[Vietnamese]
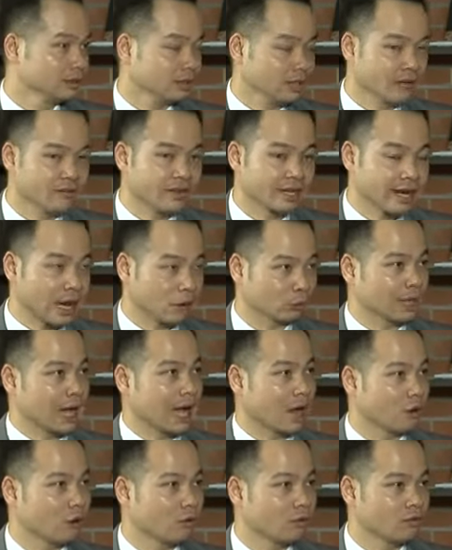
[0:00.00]
đến việc đào
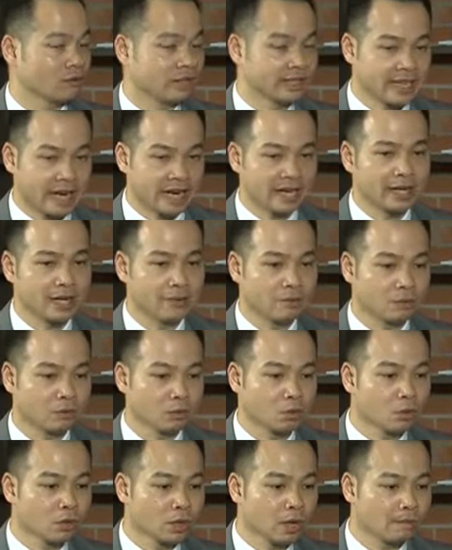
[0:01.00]
tạo và trải nghiệm,
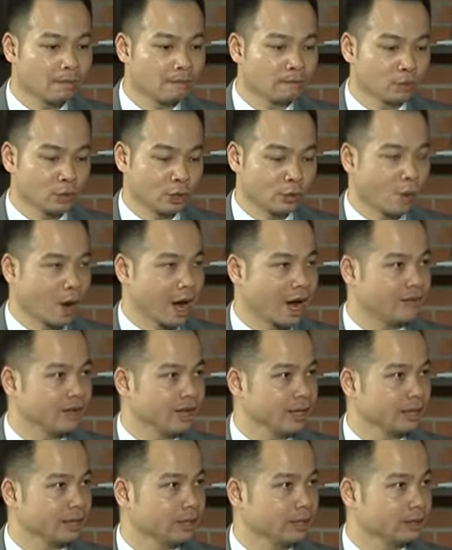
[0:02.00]
cung cấp chuẩn hóa
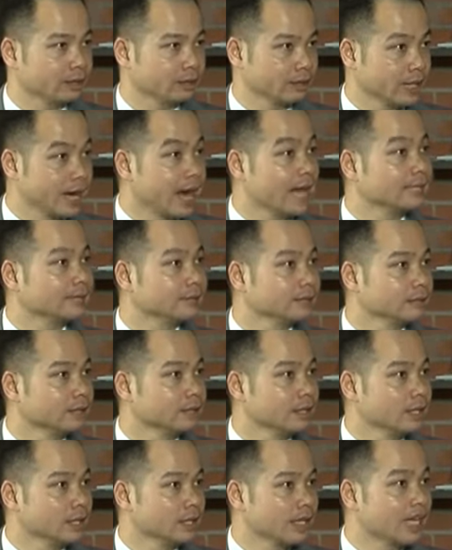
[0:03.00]
về tiếng Anh,
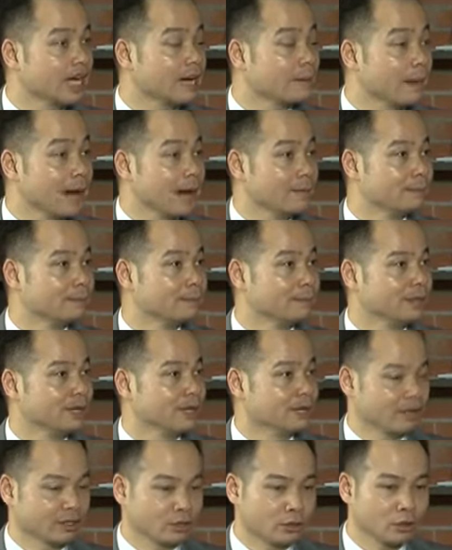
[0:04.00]
kỹ năng mềm,
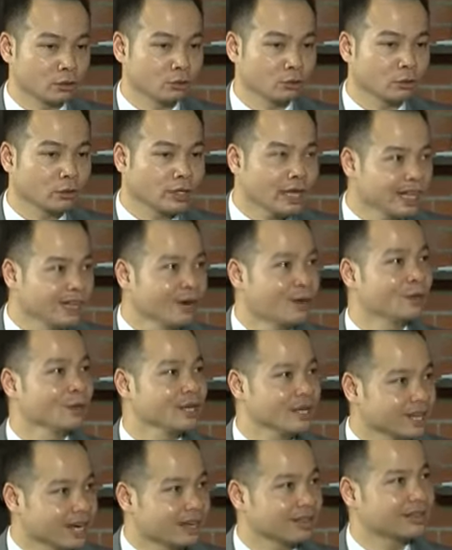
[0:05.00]
và sau đó chúng tôi kết
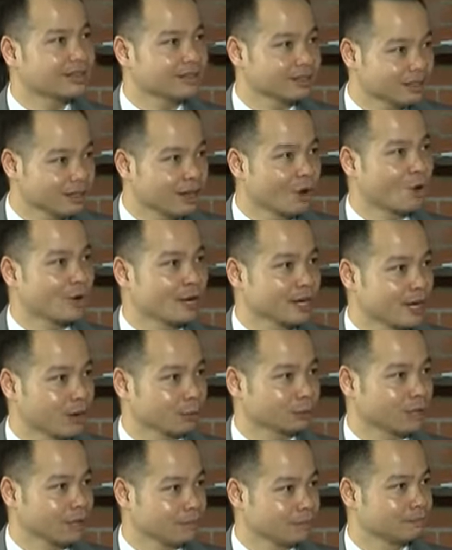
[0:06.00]
nối các cơ hội
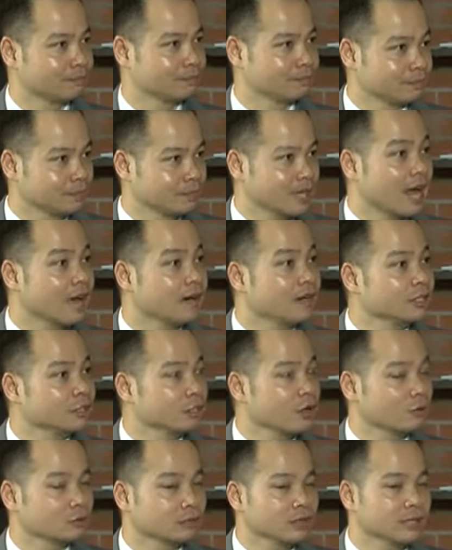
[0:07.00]
học tập xa hơn
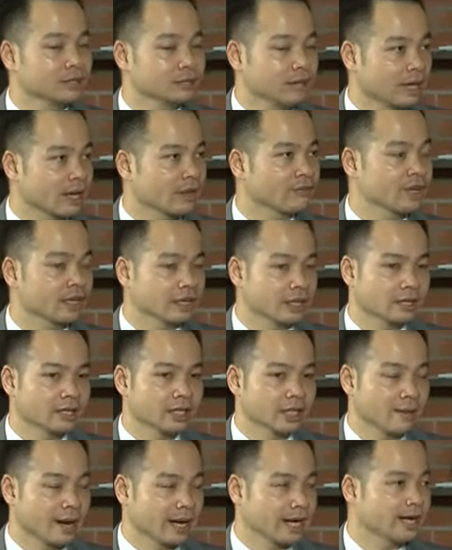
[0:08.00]
cho học sinh bằng cái việc là
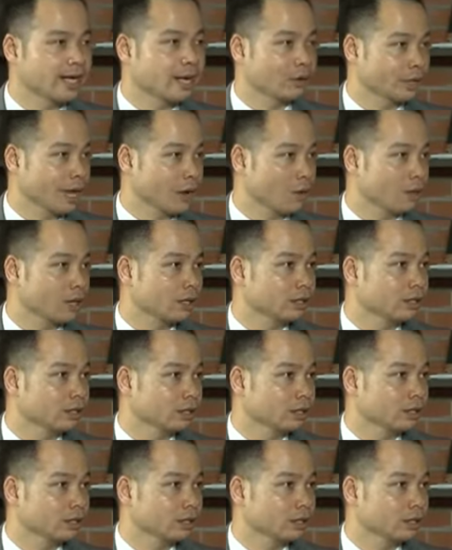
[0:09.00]
gửi các bạn ấy đi đào tạo ở các nước